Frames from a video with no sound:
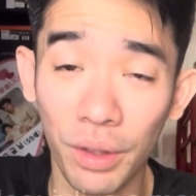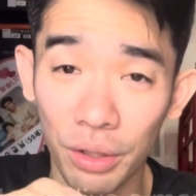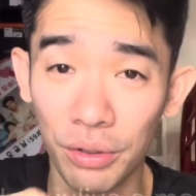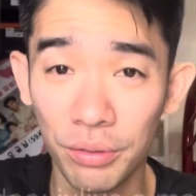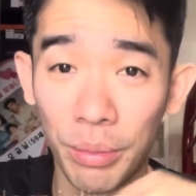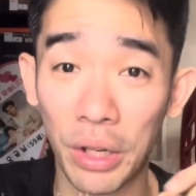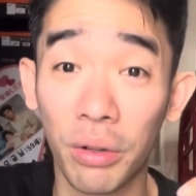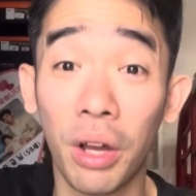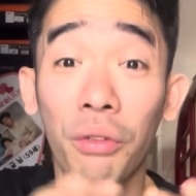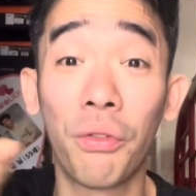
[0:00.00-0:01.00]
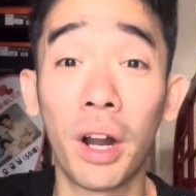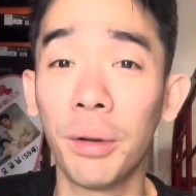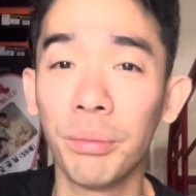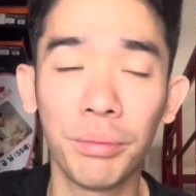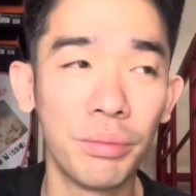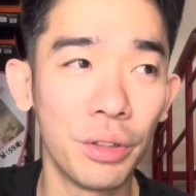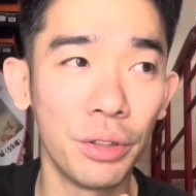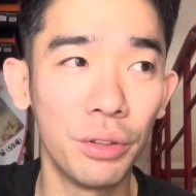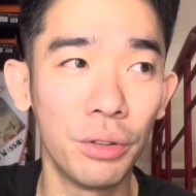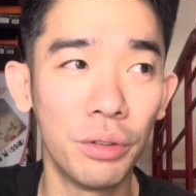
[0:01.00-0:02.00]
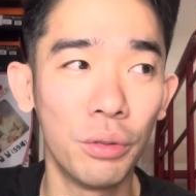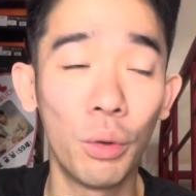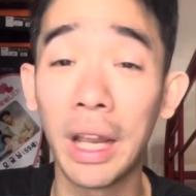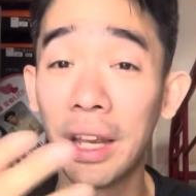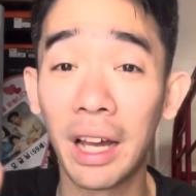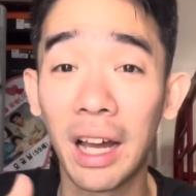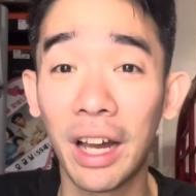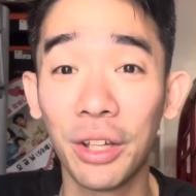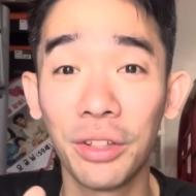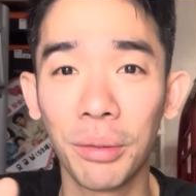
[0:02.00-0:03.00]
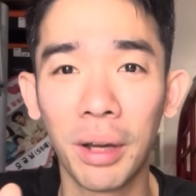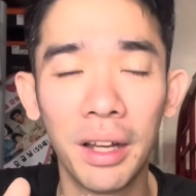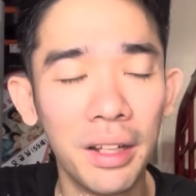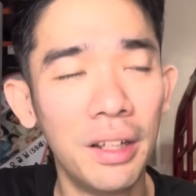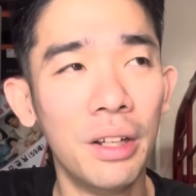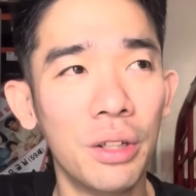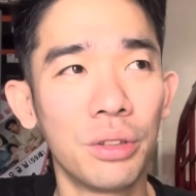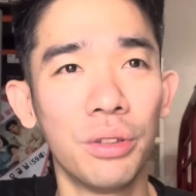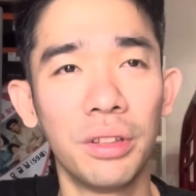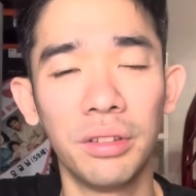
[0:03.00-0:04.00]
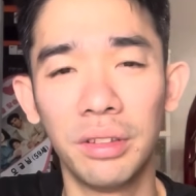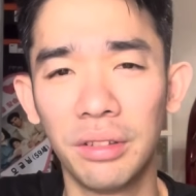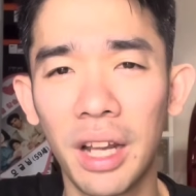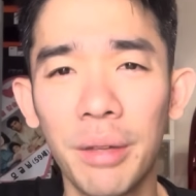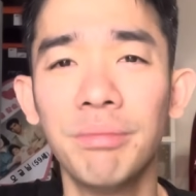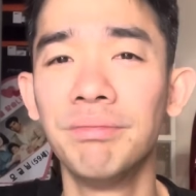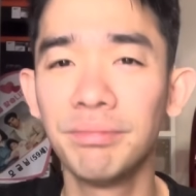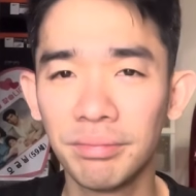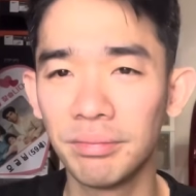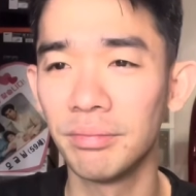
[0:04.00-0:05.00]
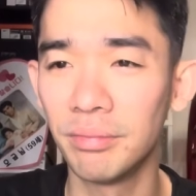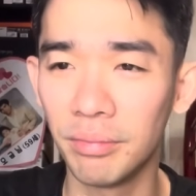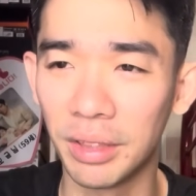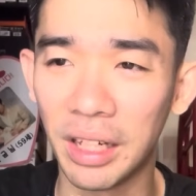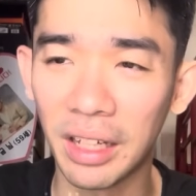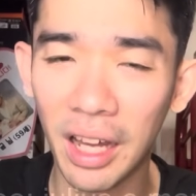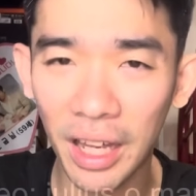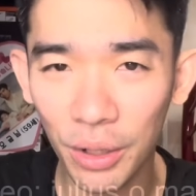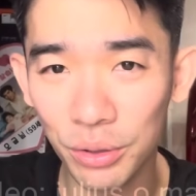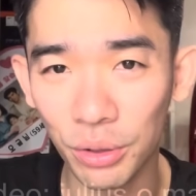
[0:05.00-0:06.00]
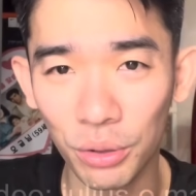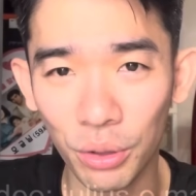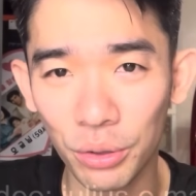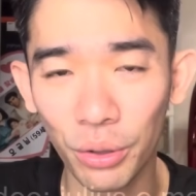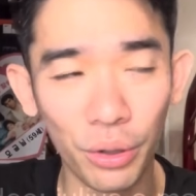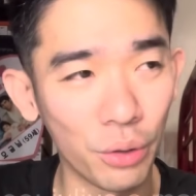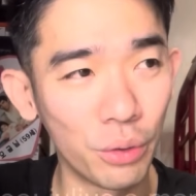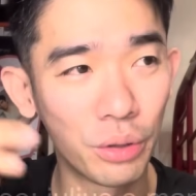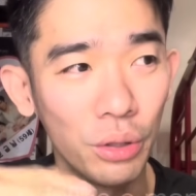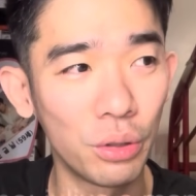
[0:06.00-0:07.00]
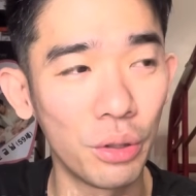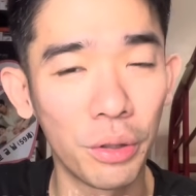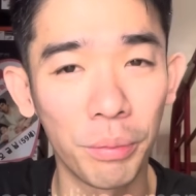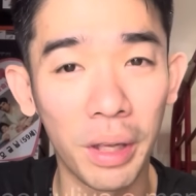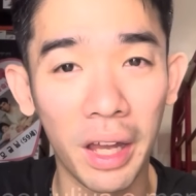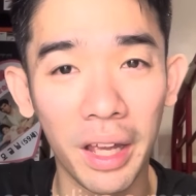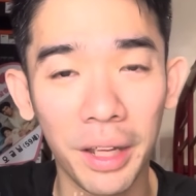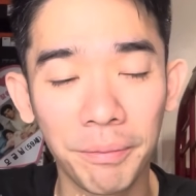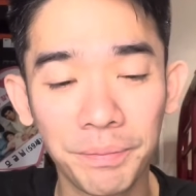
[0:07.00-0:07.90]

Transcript: yung merong ang farm, yung wala na nga ngayon, di ba? So, drive. Madaling araw, so tuloy-tuloy, tuloy-tuloy yung biyahe.